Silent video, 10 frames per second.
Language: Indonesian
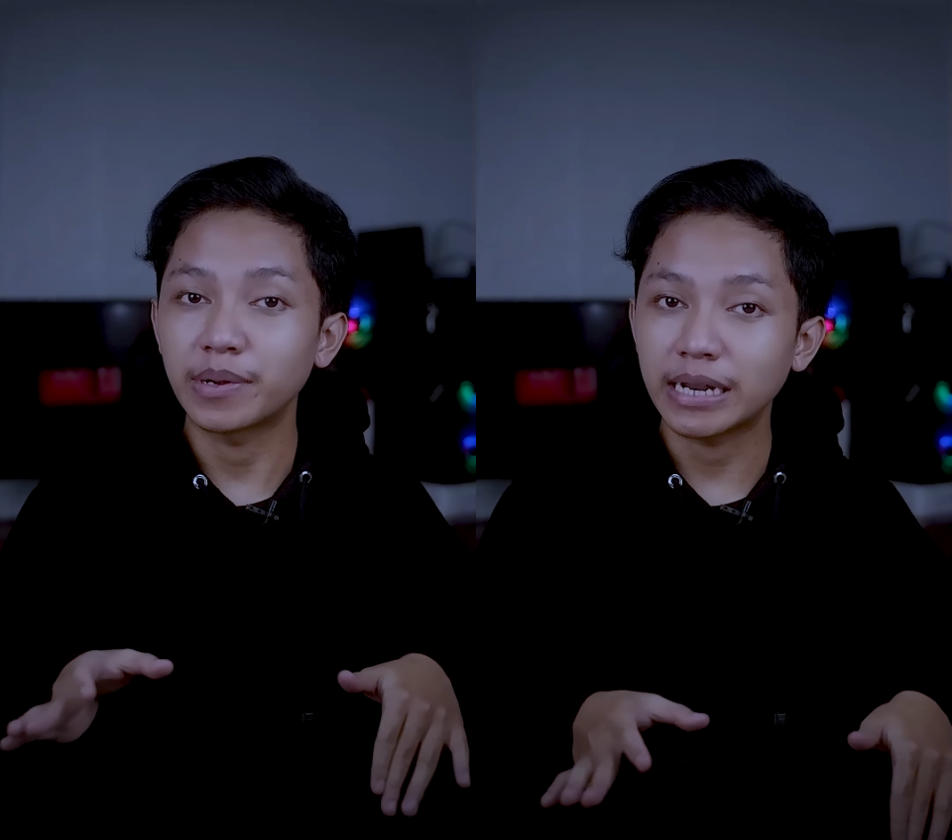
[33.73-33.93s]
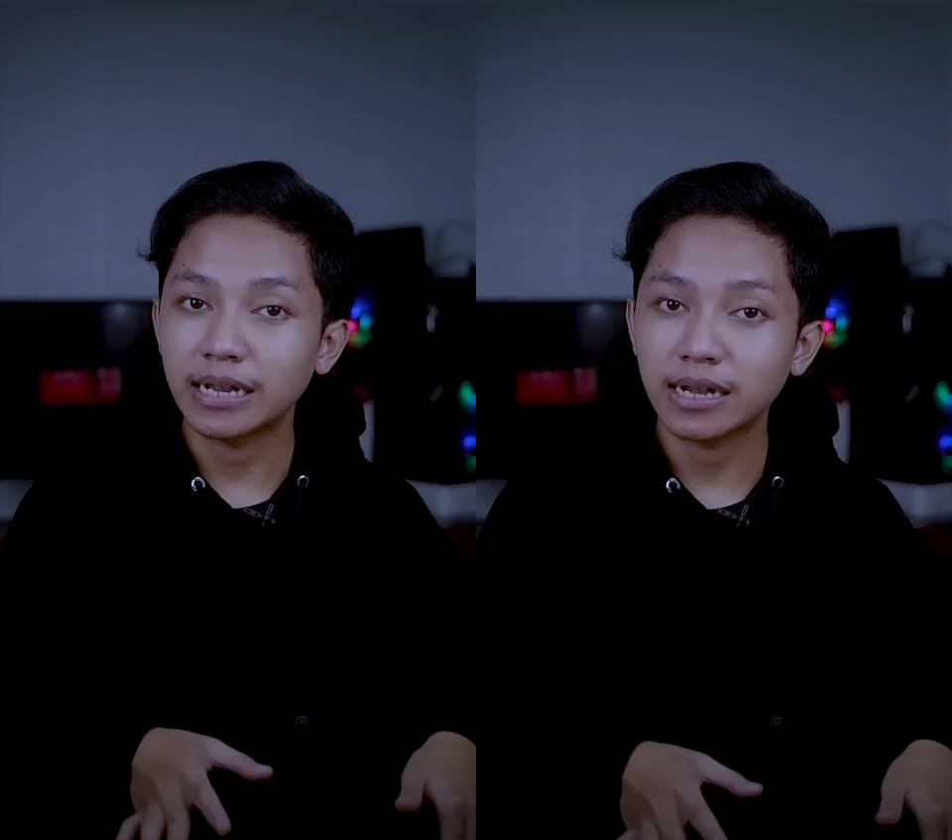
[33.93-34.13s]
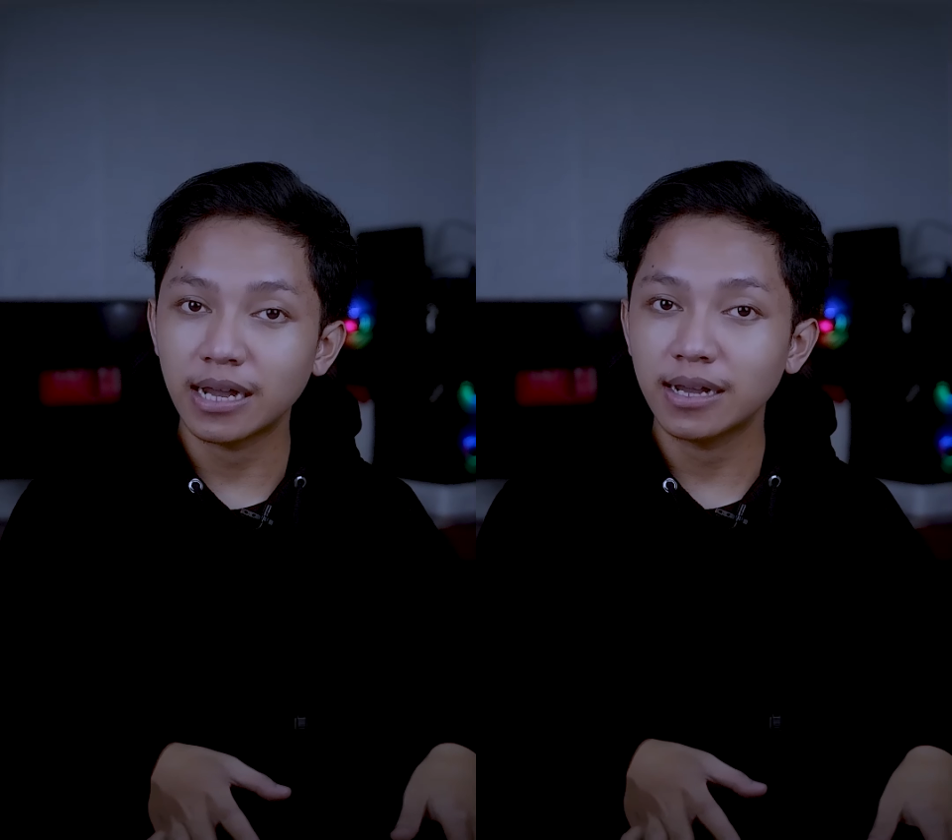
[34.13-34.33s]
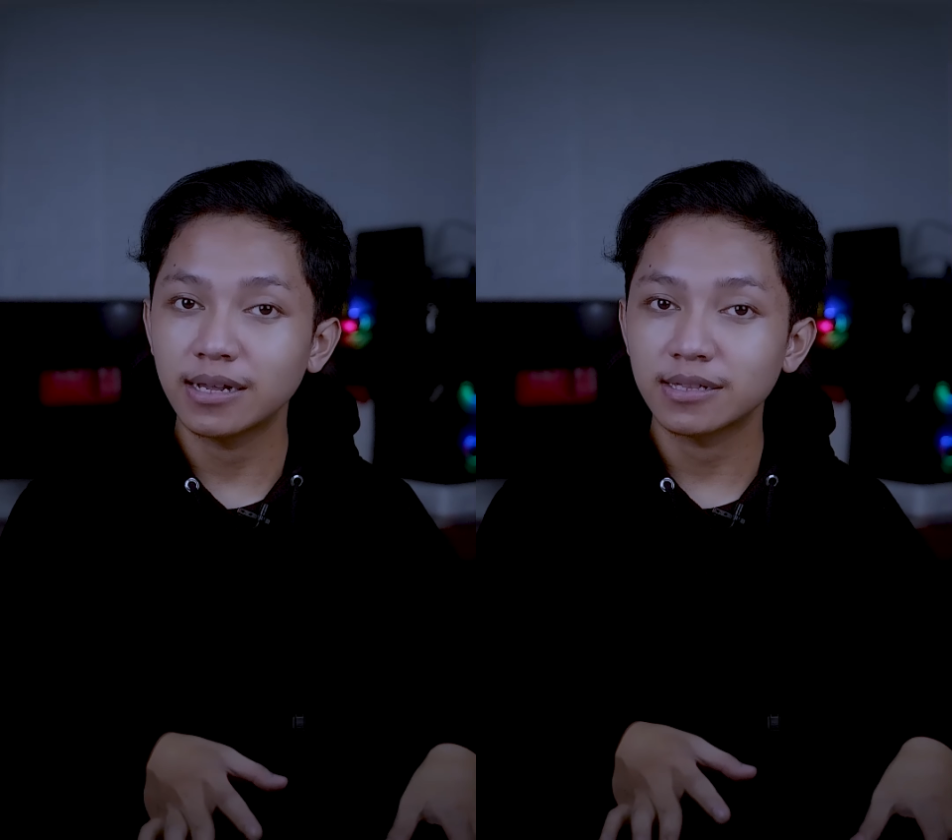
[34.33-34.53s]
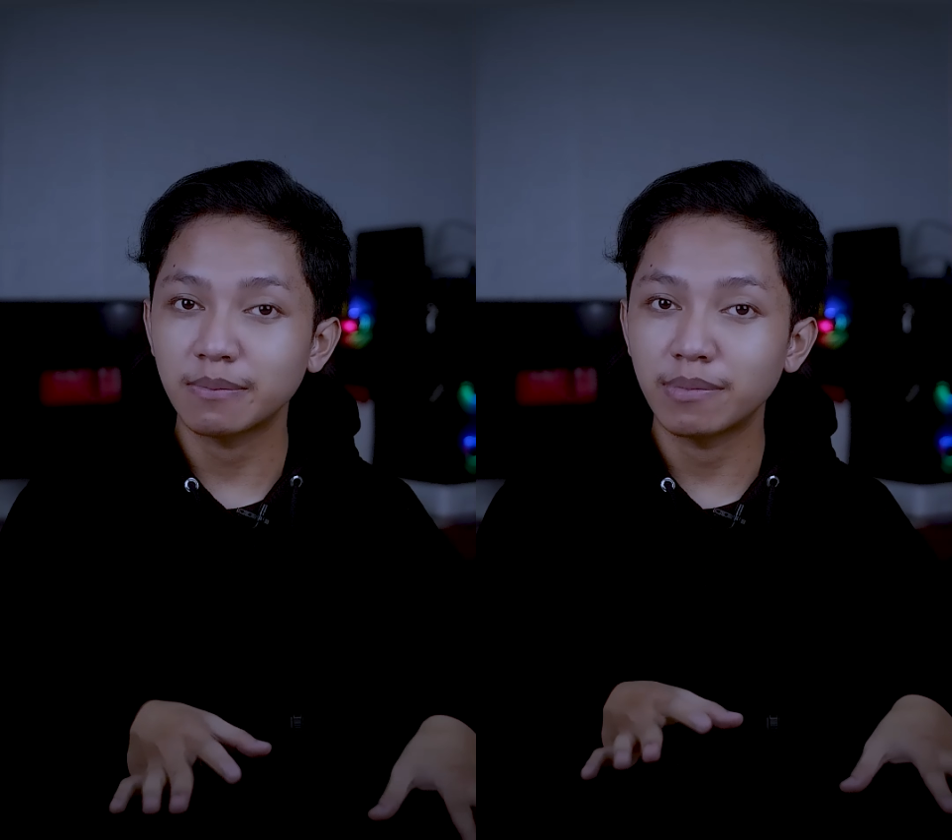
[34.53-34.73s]
mereka
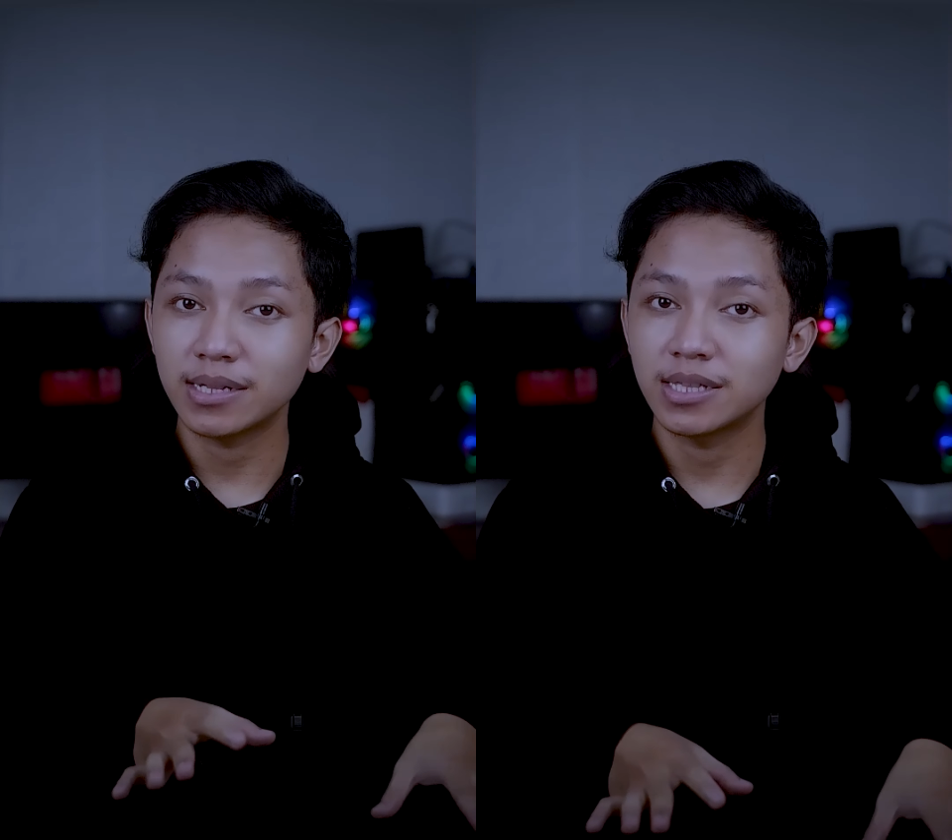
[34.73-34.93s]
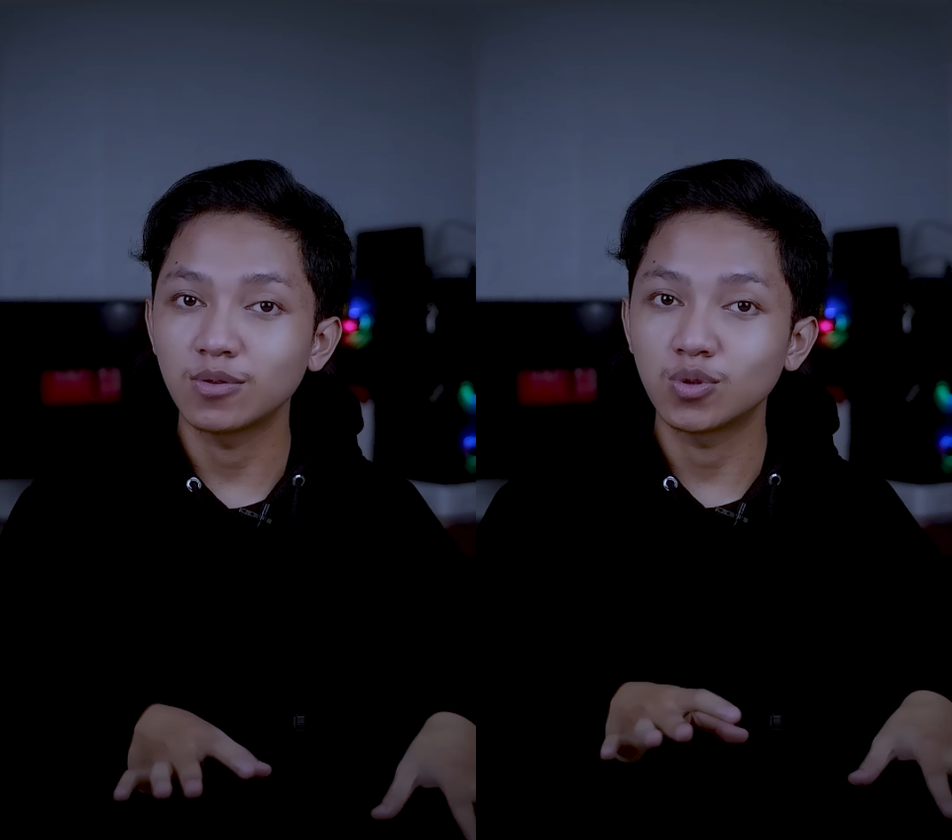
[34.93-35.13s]
tempati